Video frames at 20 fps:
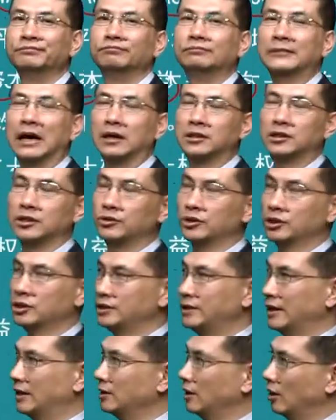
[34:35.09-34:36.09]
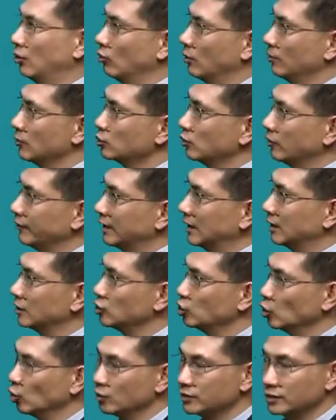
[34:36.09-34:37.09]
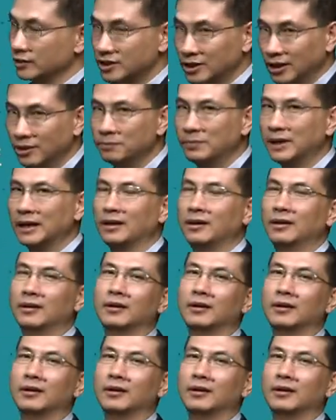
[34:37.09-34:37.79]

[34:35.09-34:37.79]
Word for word: 那这就是强调我们所谓的融资成本